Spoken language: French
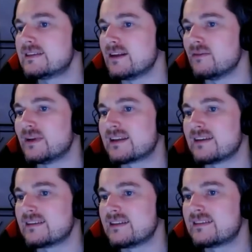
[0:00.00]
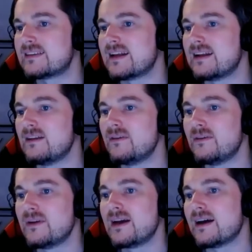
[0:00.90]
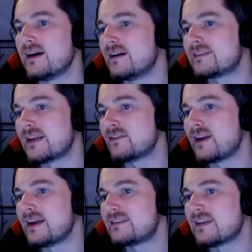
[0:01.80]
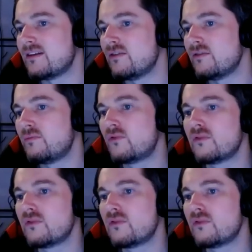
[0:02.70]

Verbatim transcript: salut Betrezen, salut euh, Sanolite, salut.